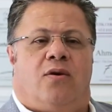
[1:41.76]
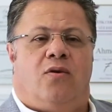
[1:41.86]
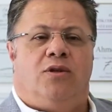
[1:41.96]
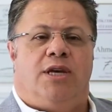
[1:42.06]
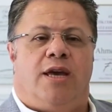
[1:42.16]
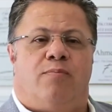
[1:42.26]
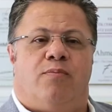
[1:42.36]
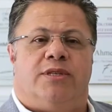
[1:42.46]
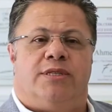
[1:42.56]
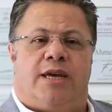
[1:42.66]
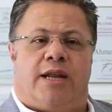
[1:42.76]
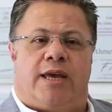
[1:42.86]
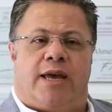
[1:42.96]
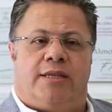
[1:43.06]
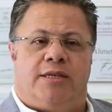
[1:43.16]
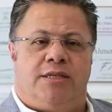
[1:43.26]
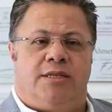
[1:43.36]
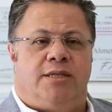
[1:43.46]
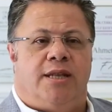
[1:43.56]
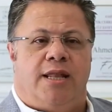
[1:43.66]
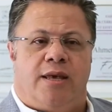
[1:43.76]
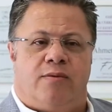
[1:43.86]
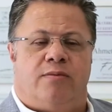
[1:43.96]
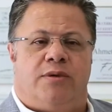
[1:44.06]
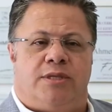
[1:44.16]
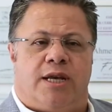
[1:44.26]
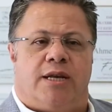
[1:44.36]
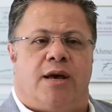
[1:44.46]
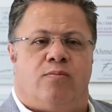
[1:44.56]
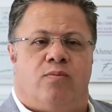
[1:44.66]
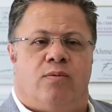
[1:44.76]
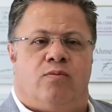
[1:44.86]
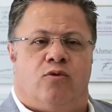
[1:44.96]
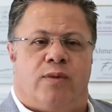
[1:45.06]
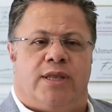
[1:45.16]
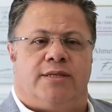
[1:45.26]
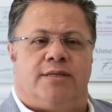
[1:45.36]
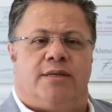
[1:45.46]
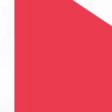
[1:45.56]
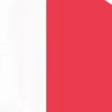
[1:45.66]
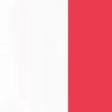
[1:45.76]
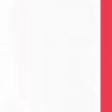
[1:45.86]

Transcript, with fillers: Önce yapmanız gereken iş deneyimli bir cerrah bulmanızdır.